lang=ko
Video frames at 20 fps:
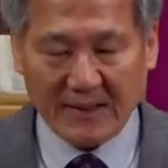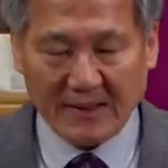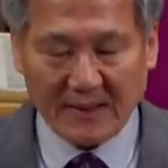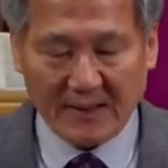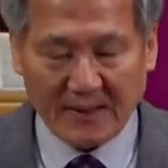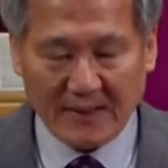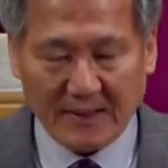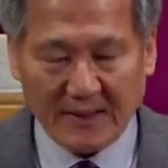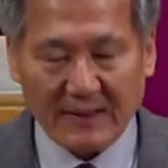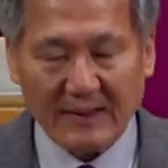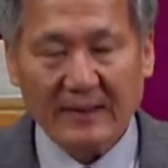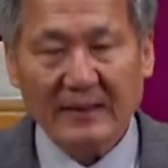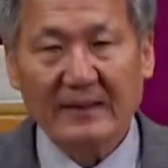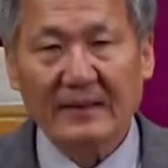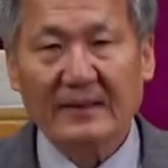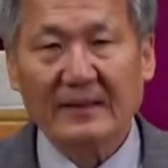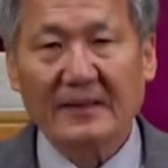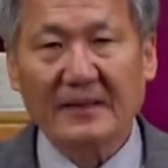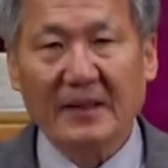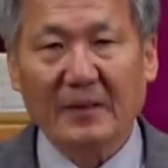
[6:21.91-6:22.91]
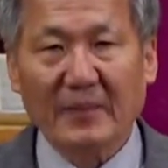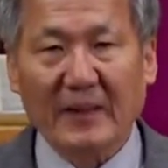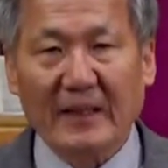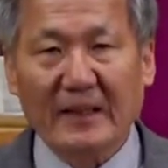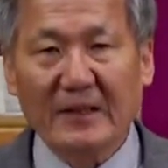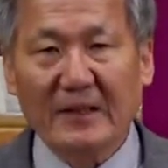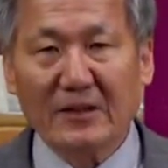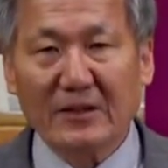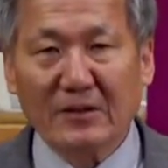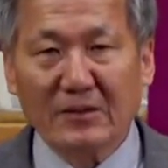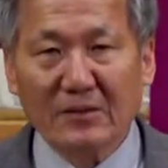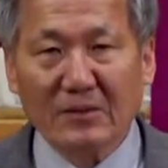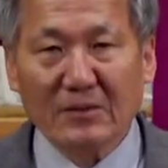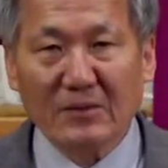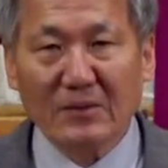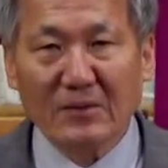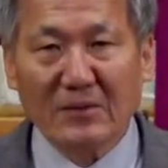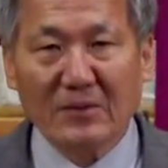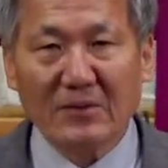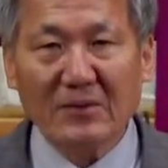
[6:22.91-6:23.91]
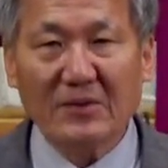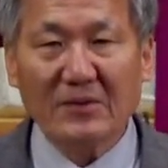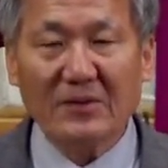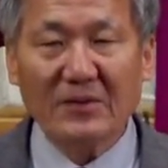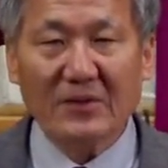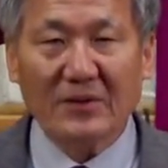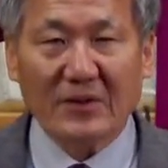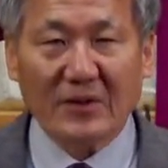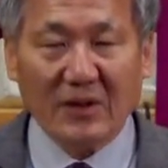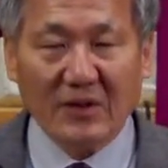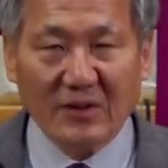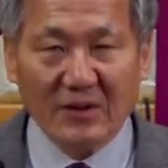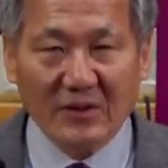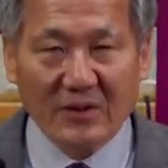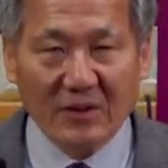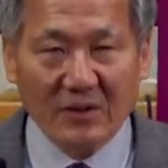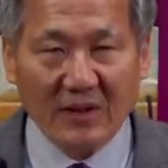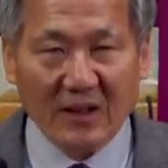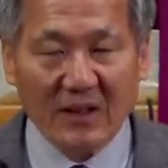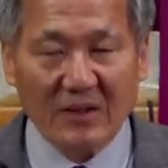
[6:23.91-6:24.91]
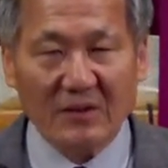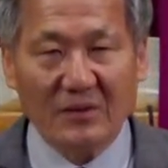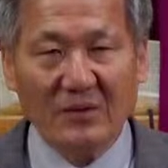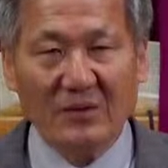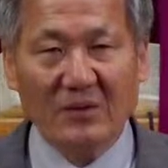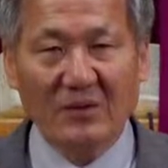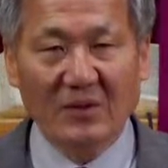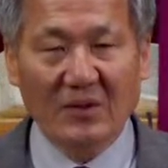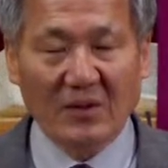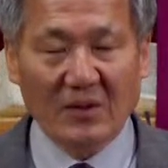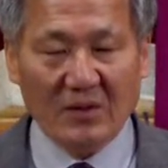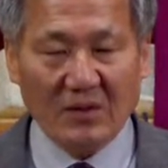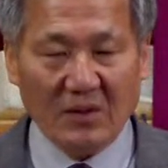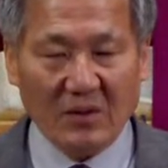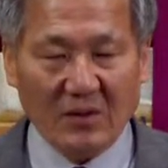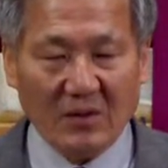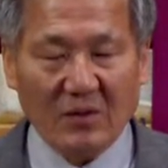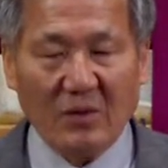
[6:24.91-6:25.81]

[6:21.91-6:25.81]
아, 그의 말을 듣고 경청하고 어,